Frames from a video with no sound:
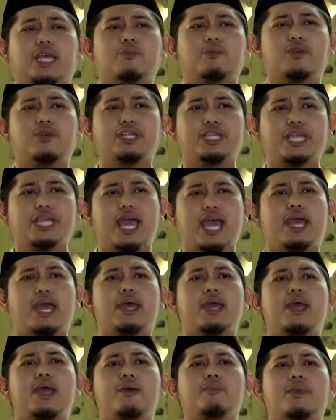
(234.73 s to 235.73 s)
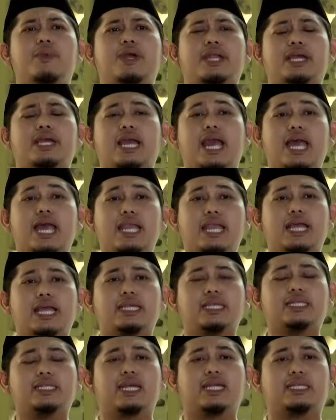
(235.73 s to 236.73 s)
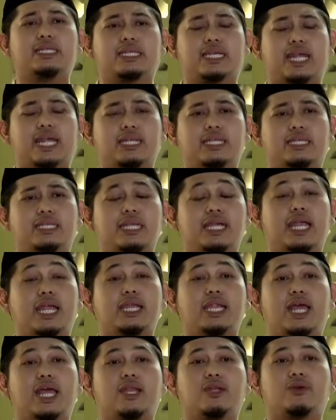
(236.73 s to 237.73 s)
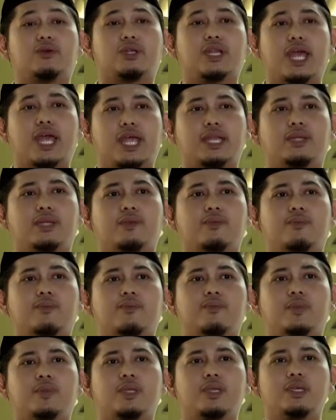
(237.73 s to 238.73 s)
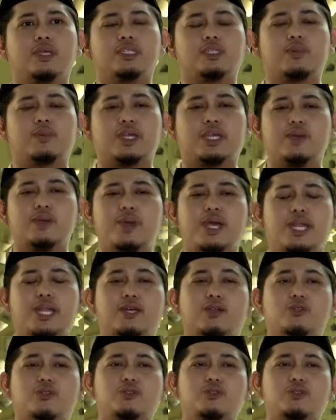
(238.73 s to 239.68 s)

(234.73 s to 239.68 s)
yang mulia manakala kita dekat dengan Al-Qur'an. Sebagaimana